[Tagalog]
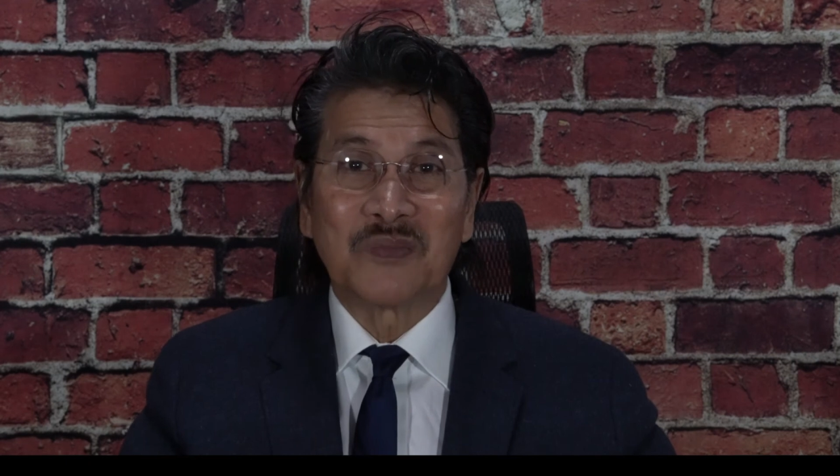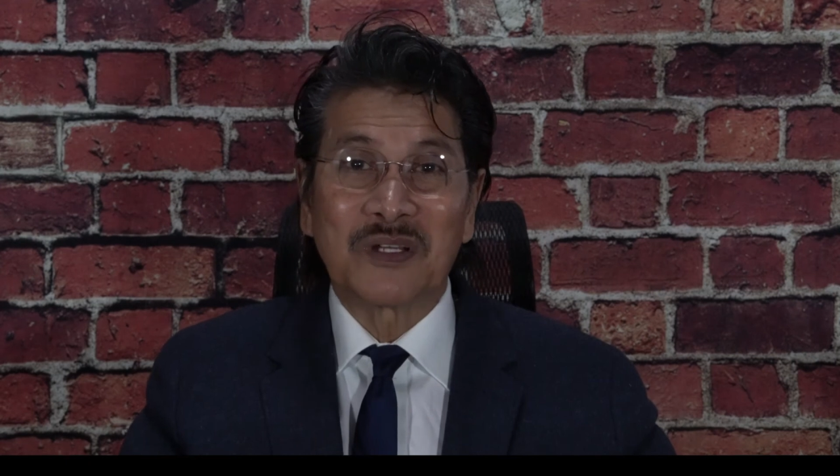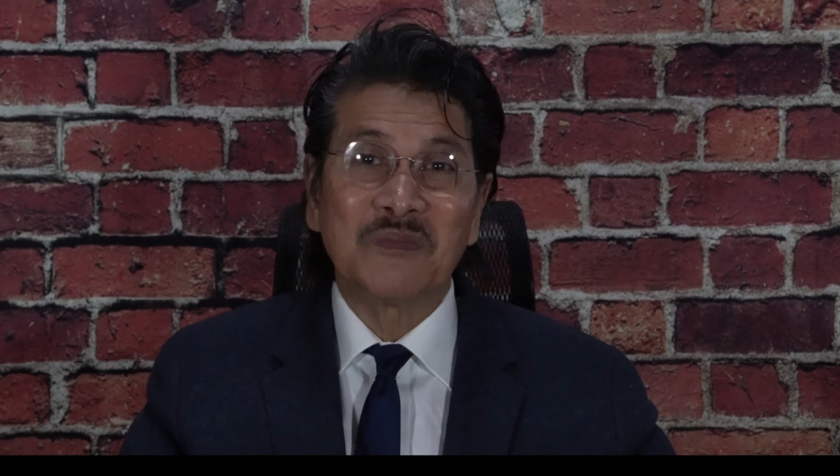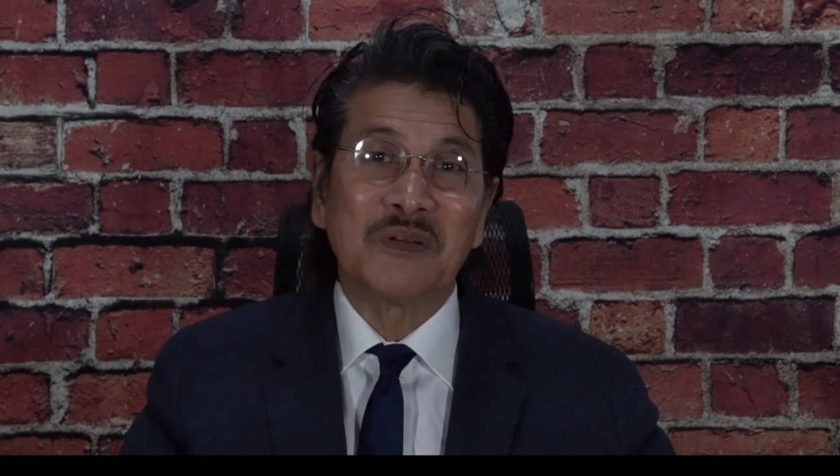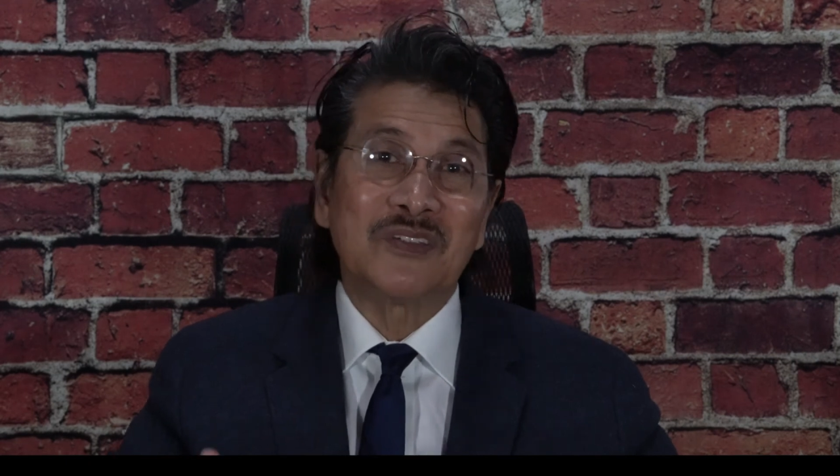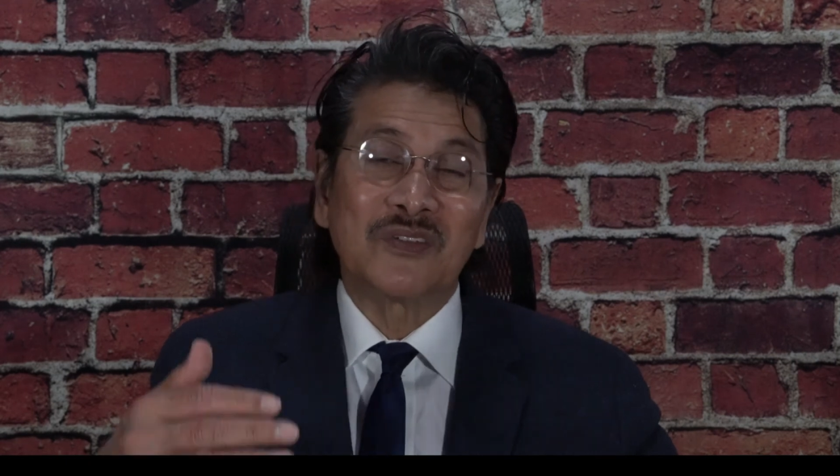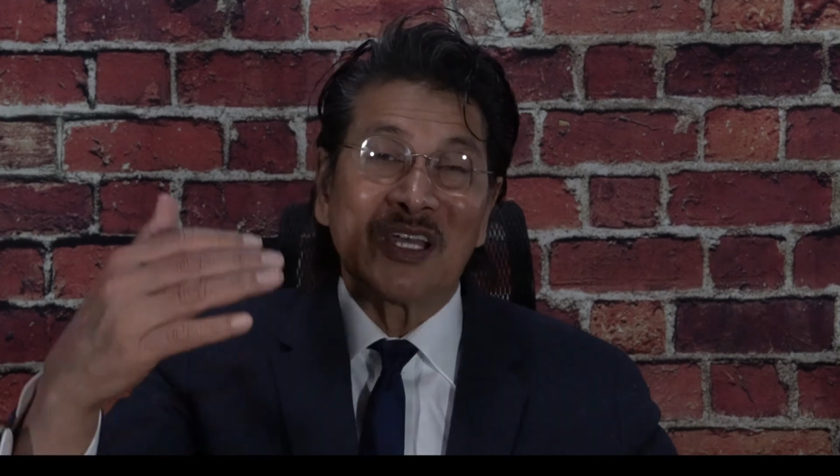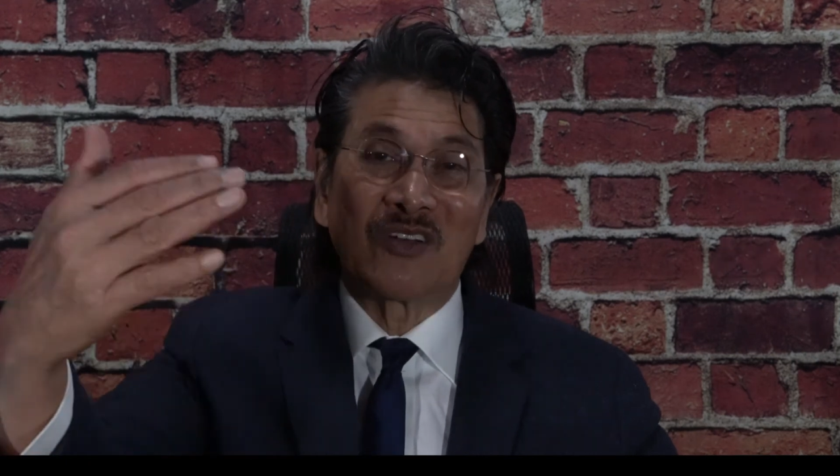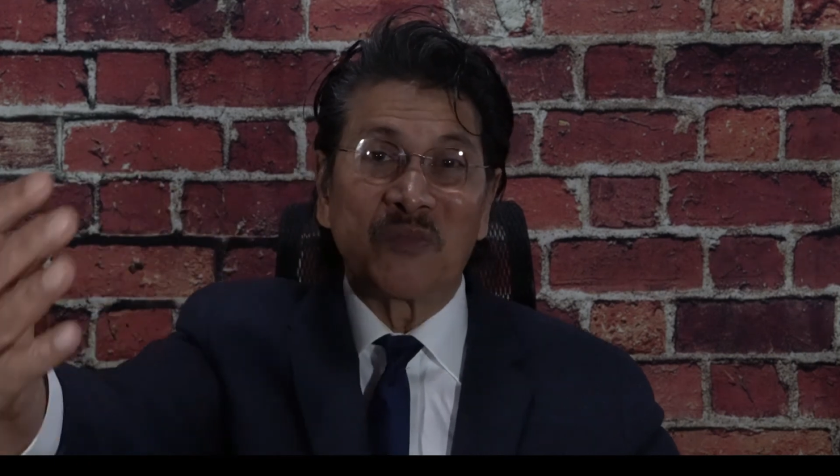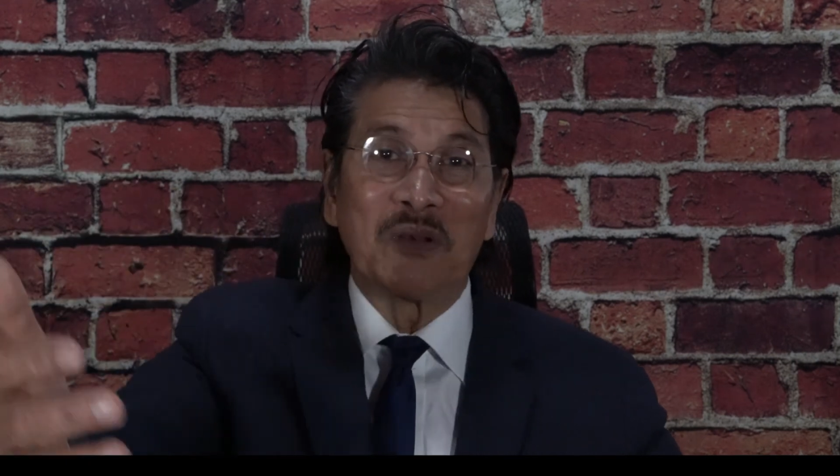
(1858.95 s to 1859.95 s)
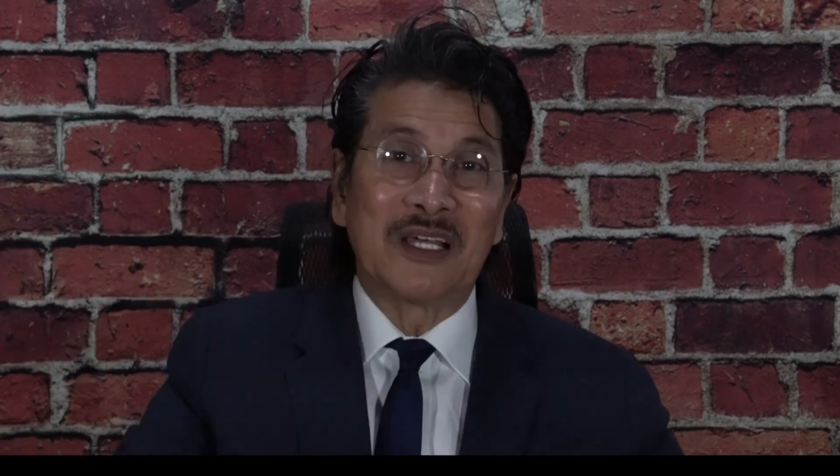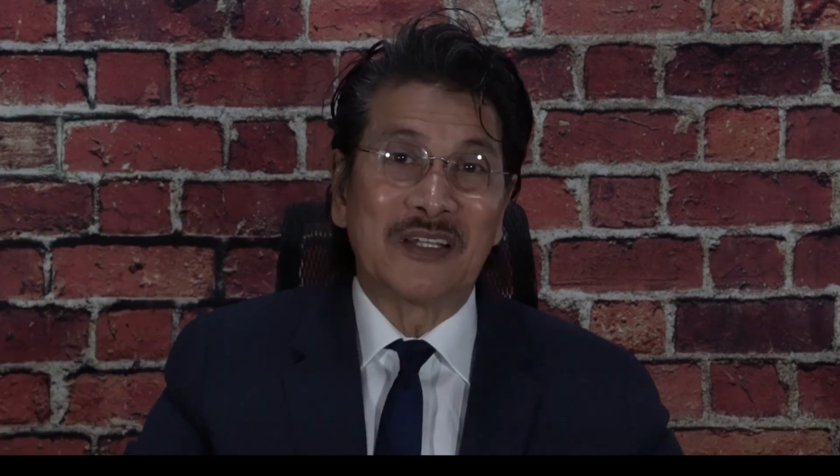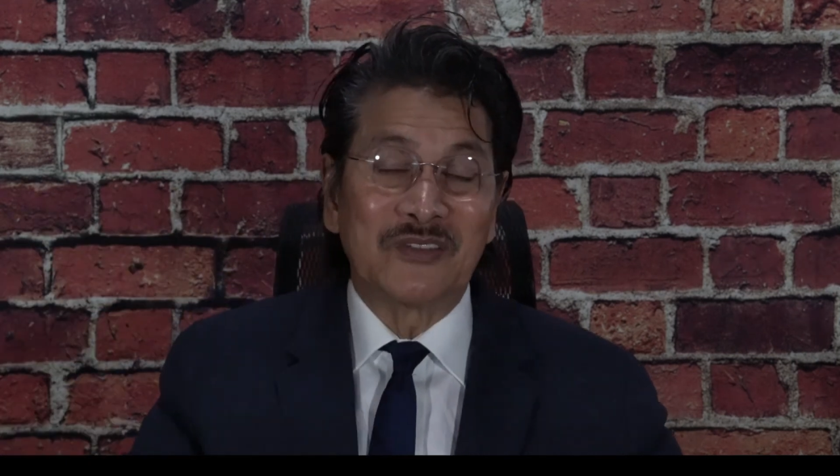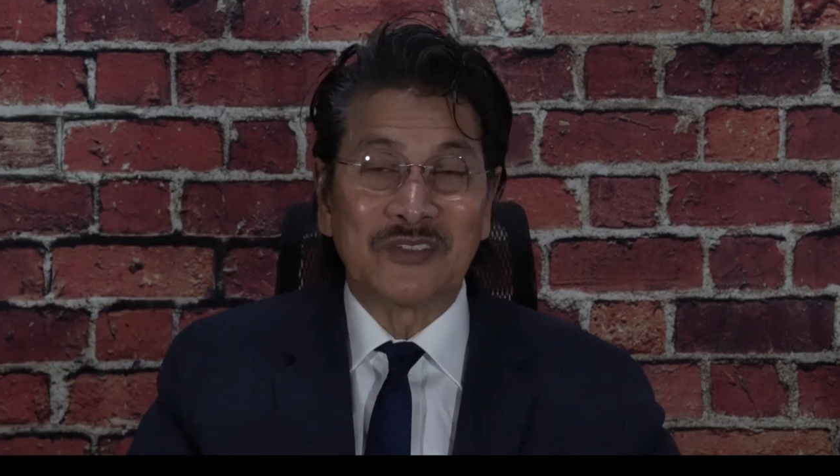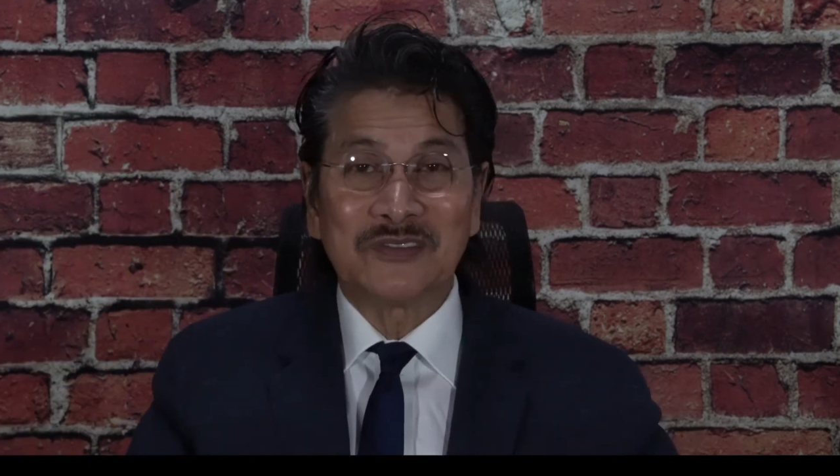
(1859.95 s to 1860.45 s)
para ba yung
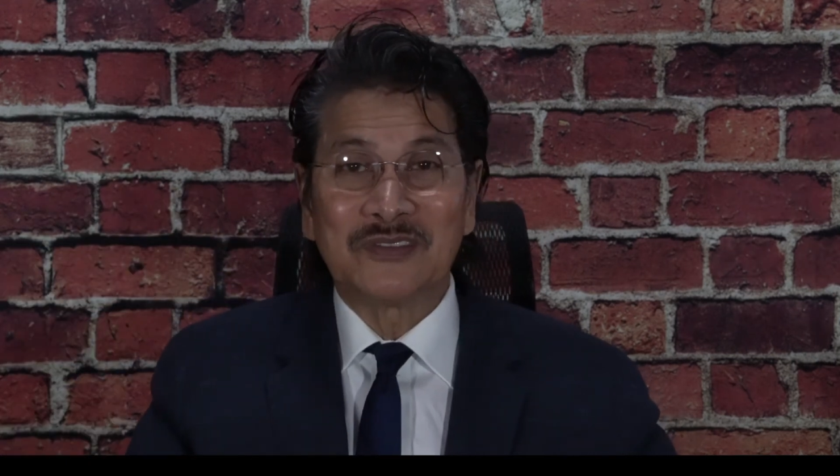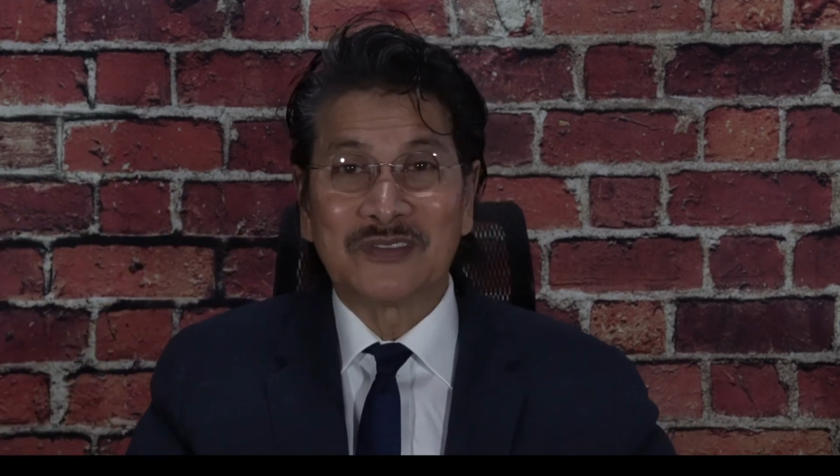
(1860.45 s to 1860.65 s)
aeroplano?